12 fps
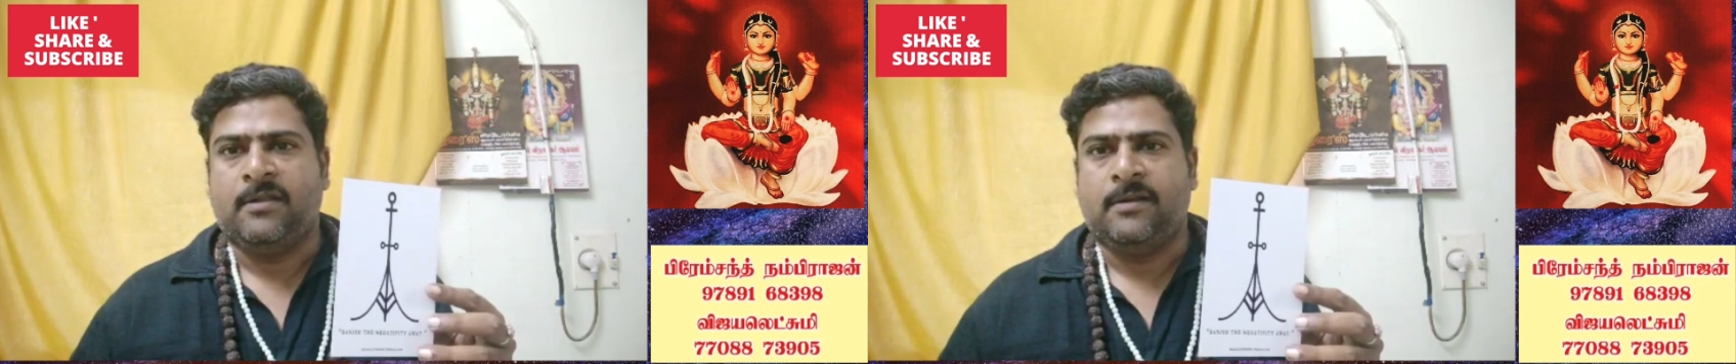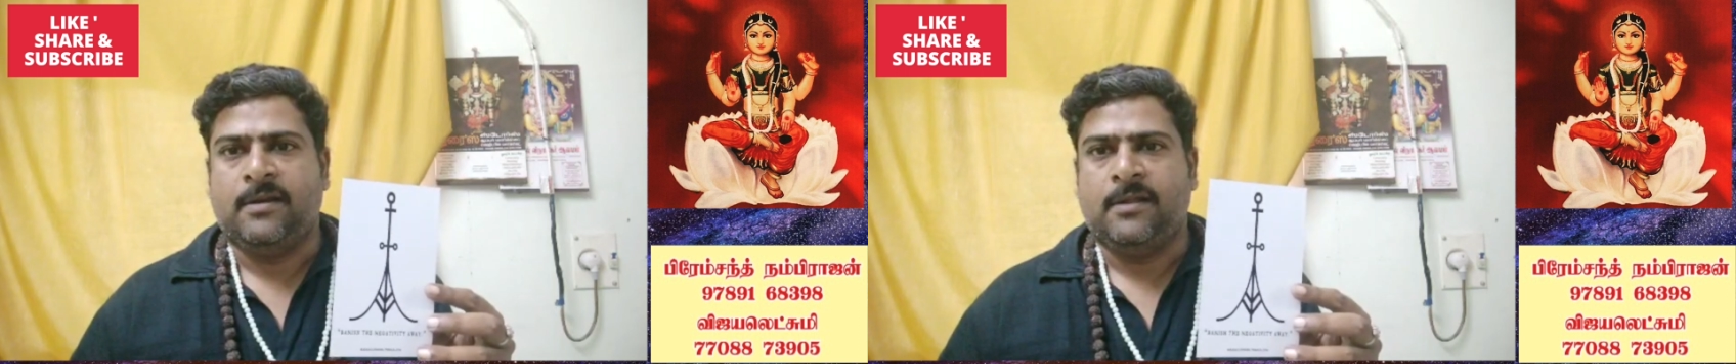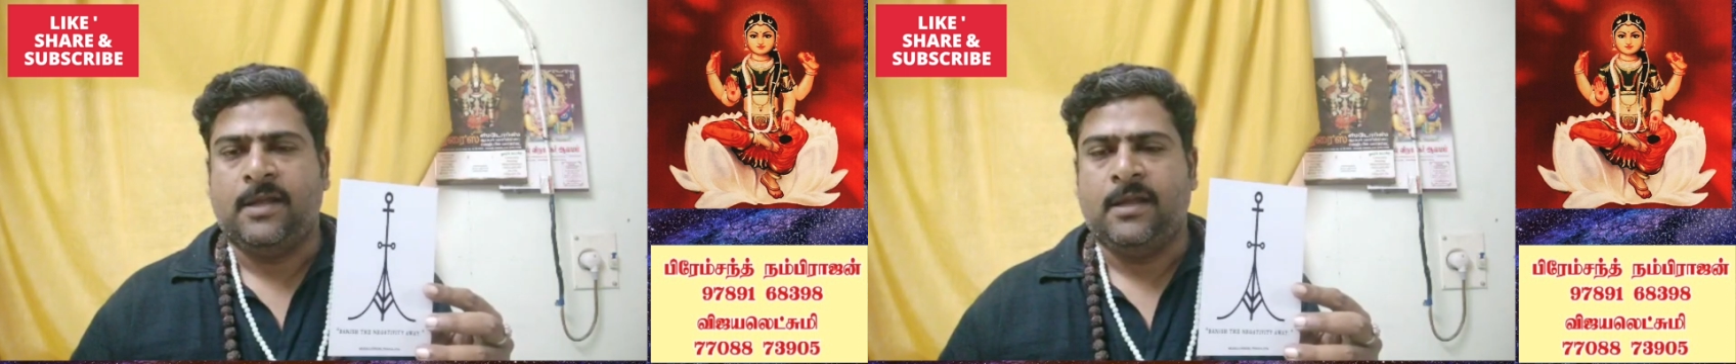
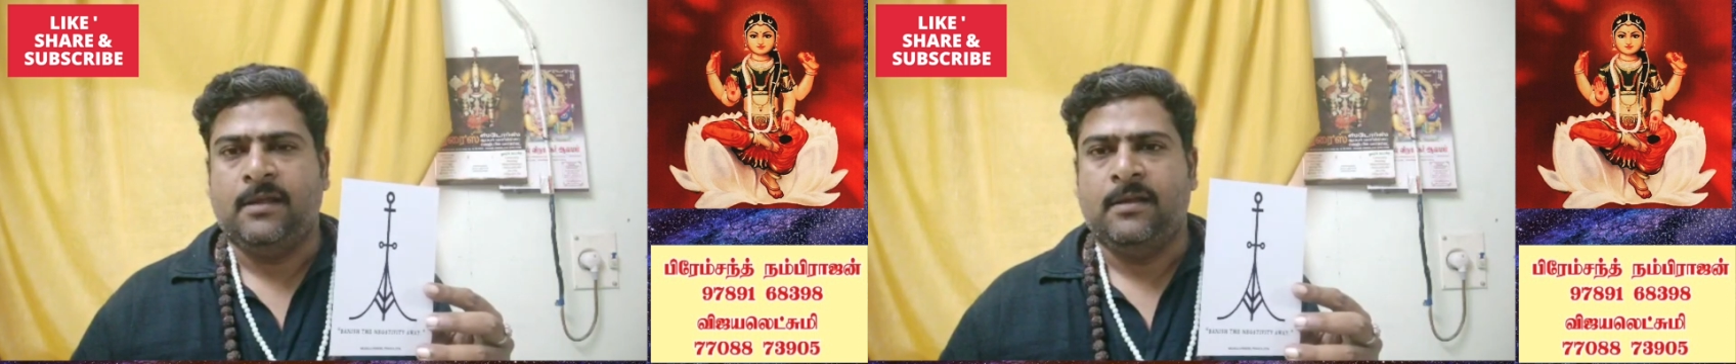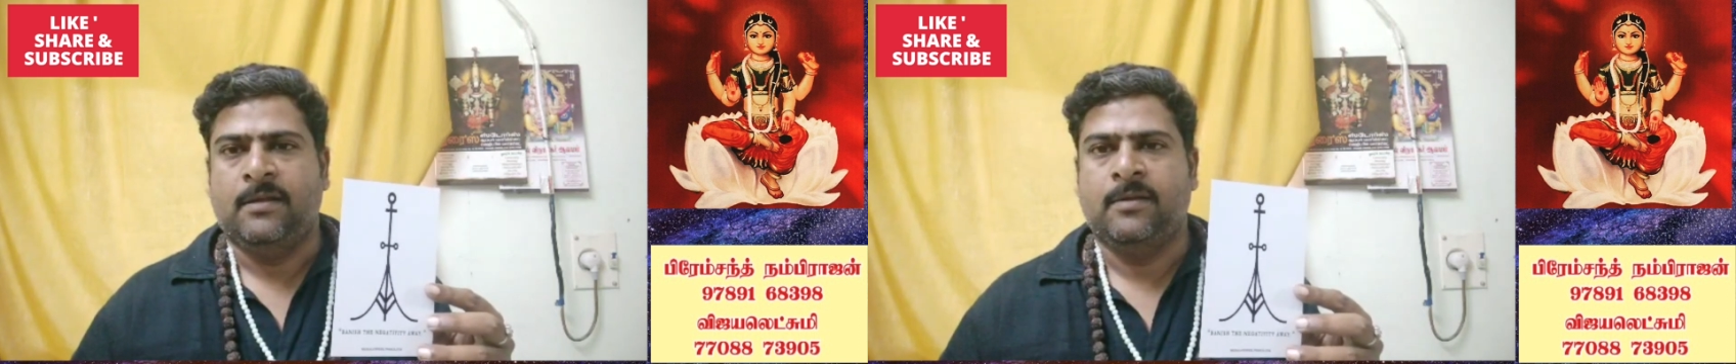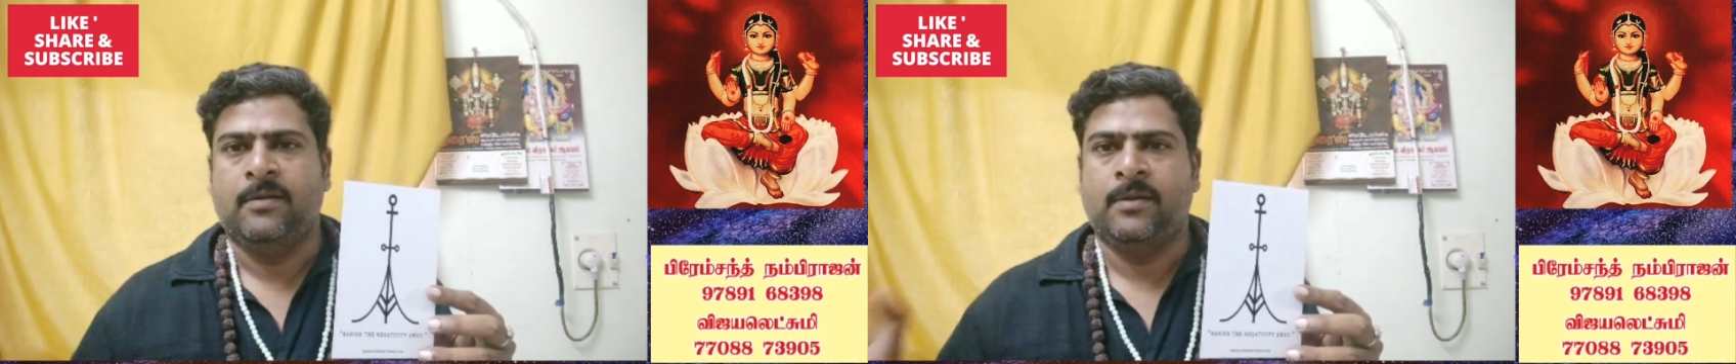இடத்துல தான்
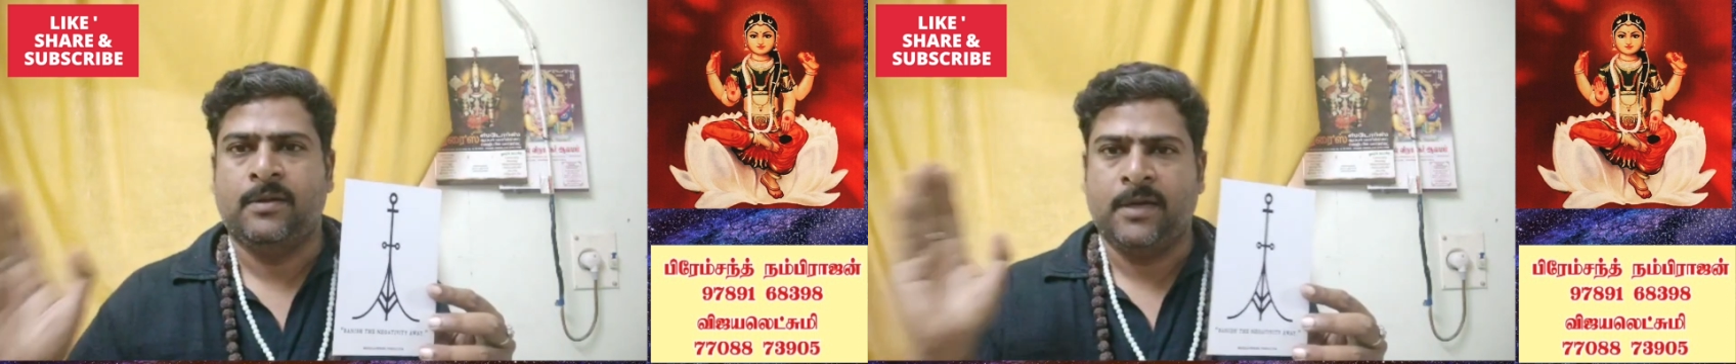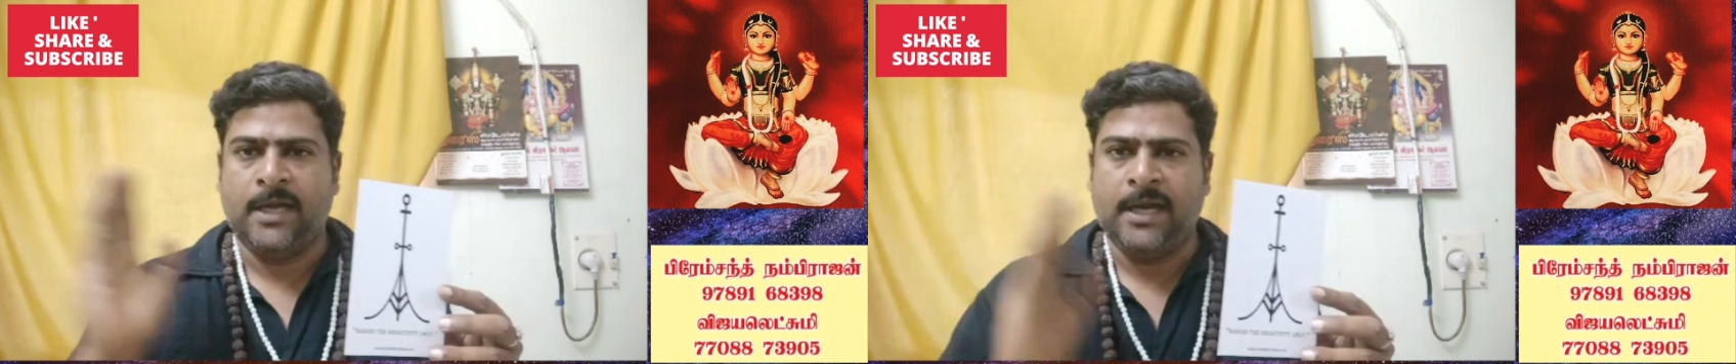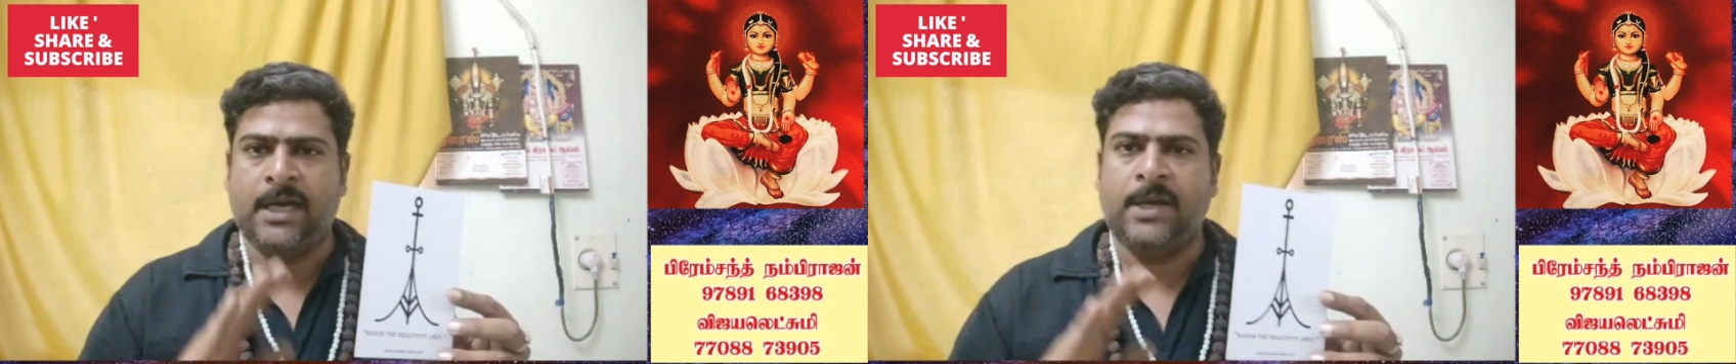
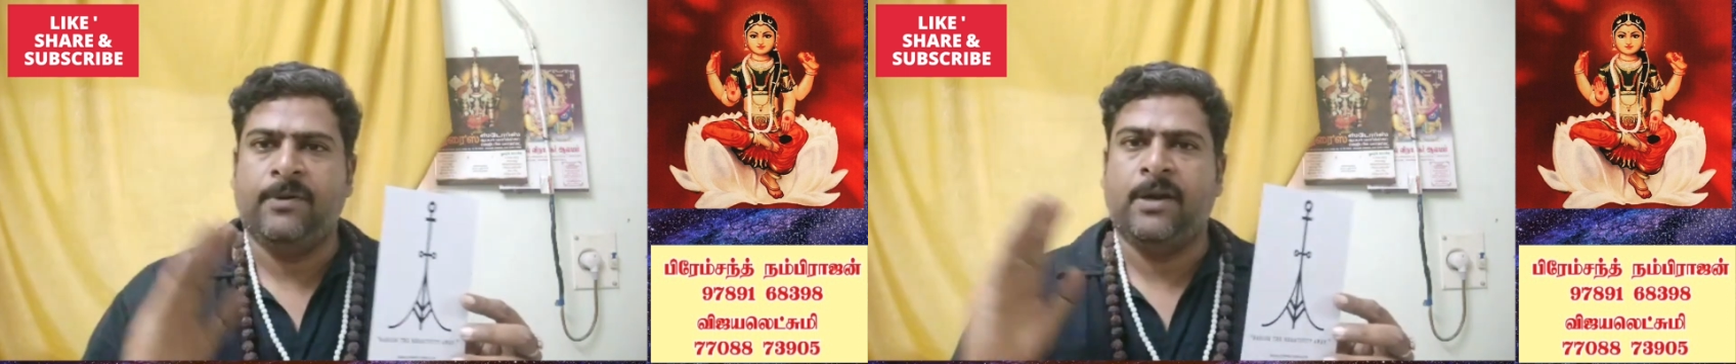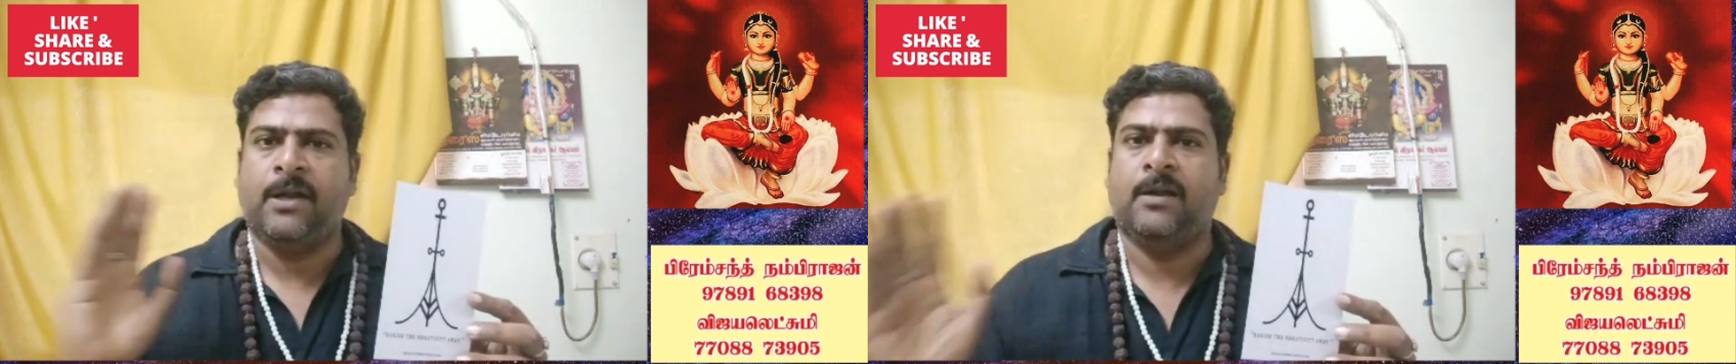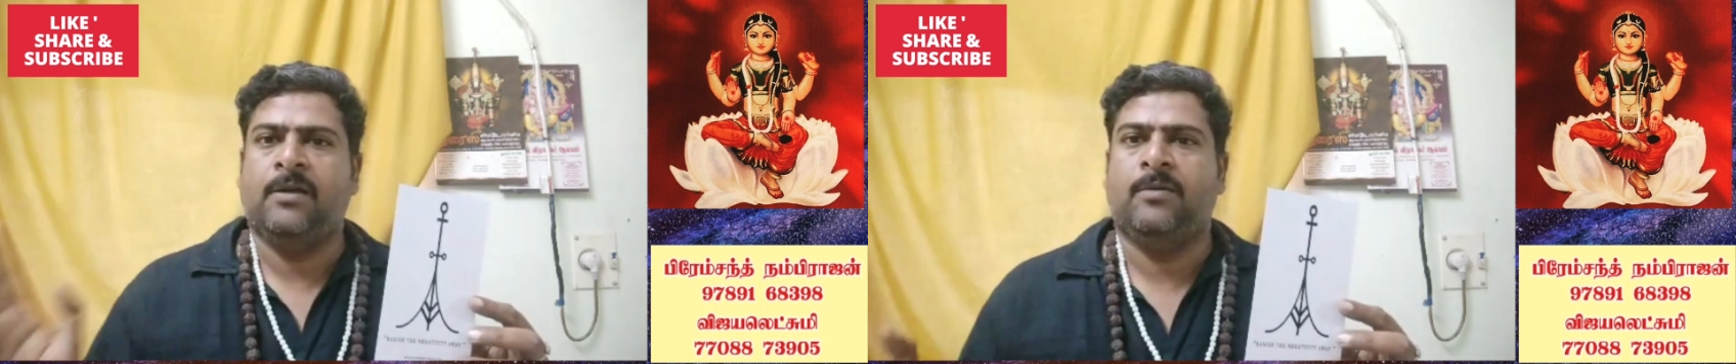
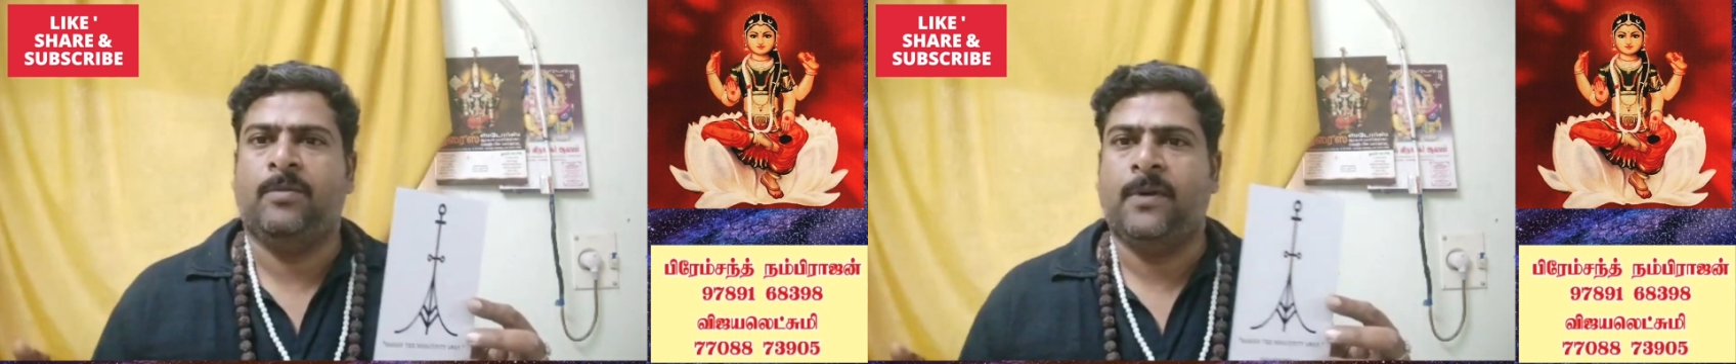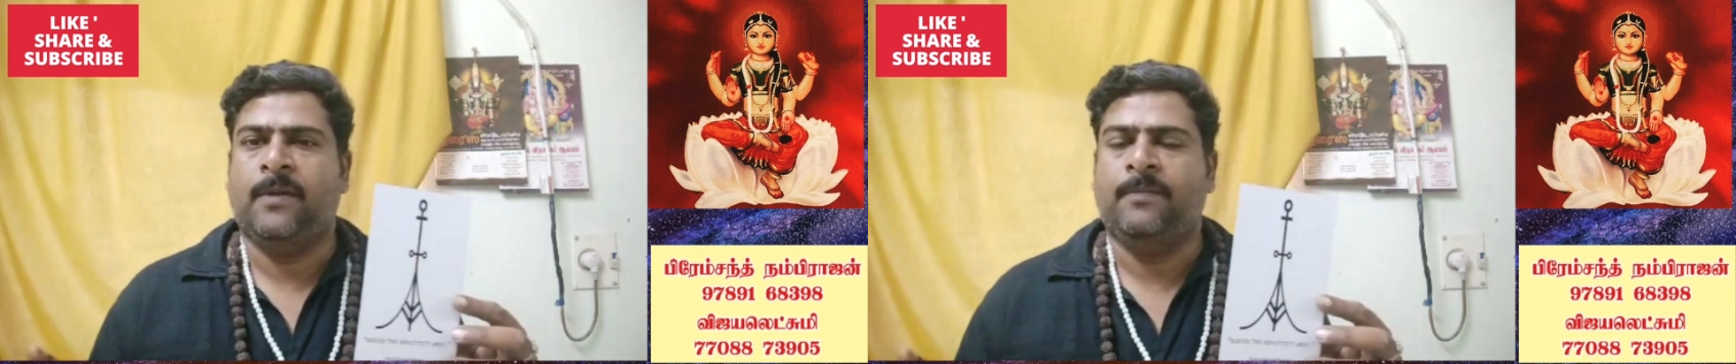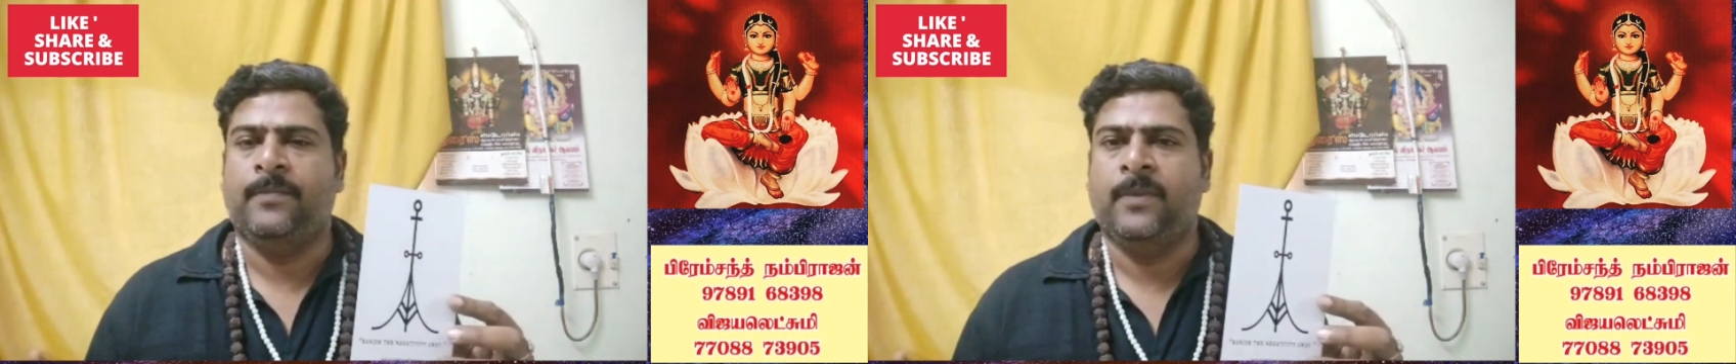நெகட்டிவான ஆளும் இருக்கும்